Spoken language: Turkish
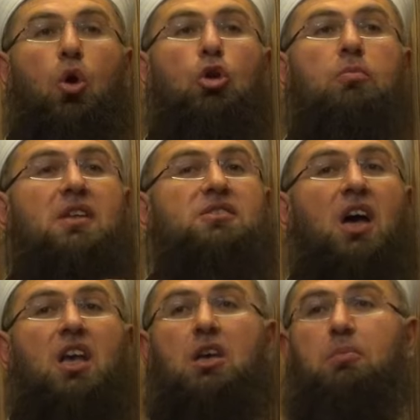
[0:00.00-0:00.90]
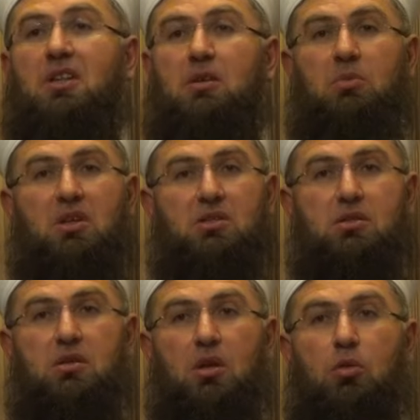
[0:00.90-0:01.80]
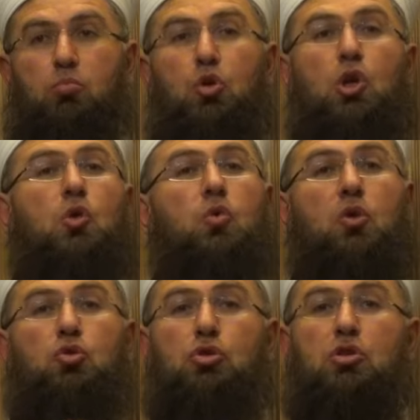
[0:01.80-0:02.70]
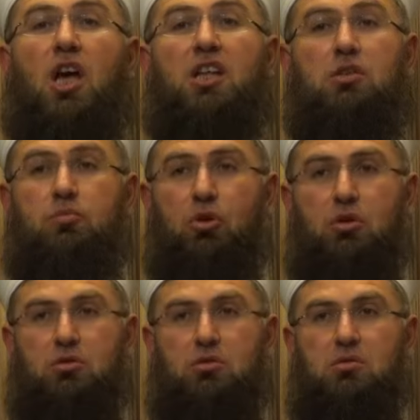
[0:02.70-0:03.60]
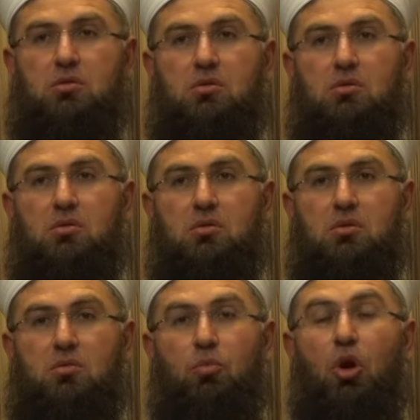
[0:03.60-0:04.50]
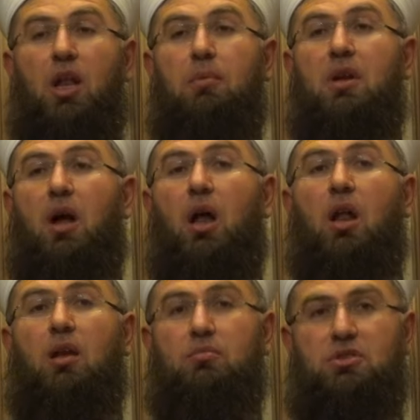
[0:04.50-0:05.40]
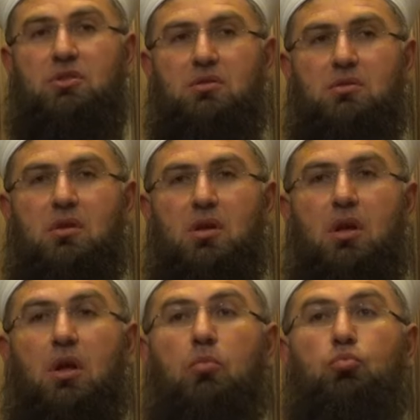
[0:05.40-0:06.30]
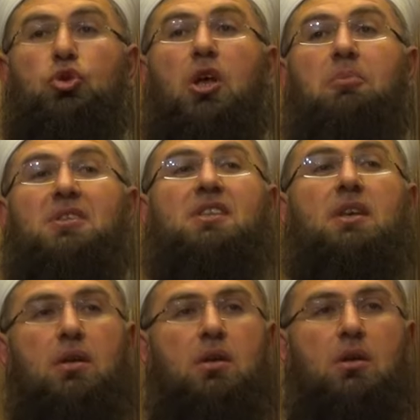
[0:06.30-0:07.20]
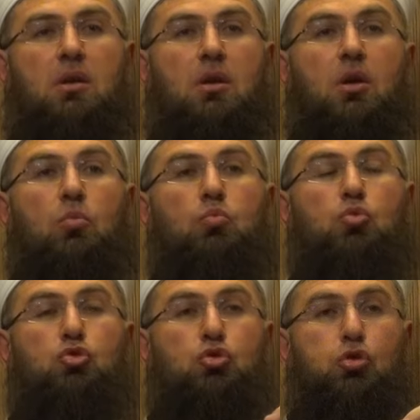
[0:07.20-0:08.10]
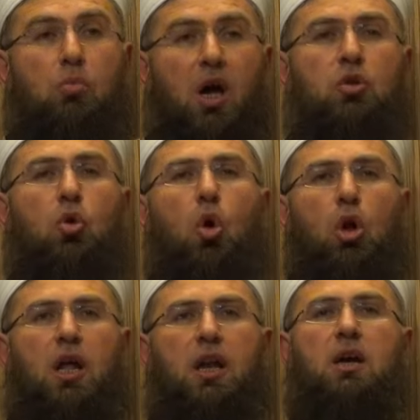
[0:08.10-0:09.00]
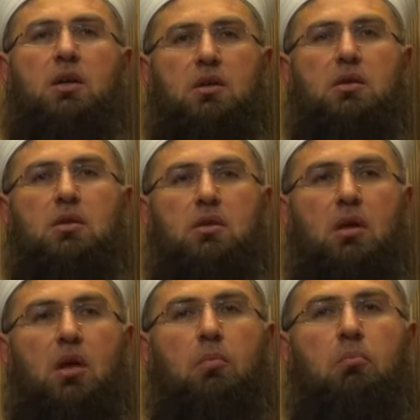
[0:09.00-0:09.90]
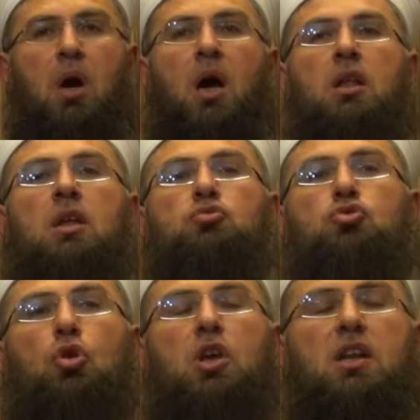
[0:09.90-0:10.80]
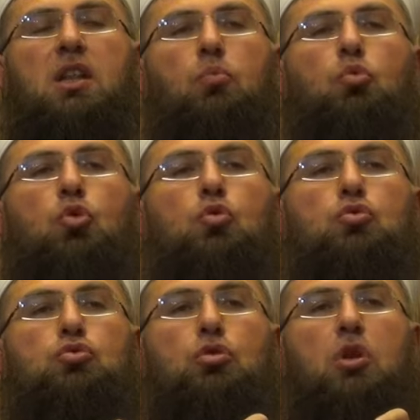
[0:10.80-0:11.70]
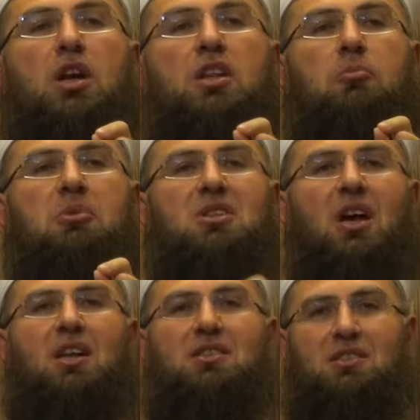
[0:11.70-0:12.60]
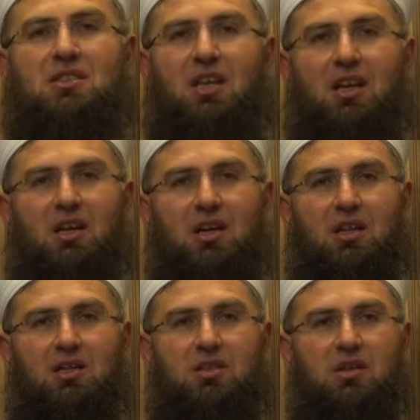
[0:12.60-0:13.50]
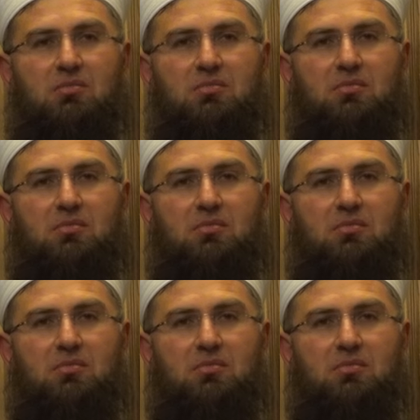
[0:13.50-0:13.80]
Hürmet saygı bitmiş. Büyük ve küçük tanınmıyor. Böyle bir hal almış. Bu da bizi Müslüman olarak manen çökerden büyük unsurlardan bir tanesidir değerli kardeşlerim.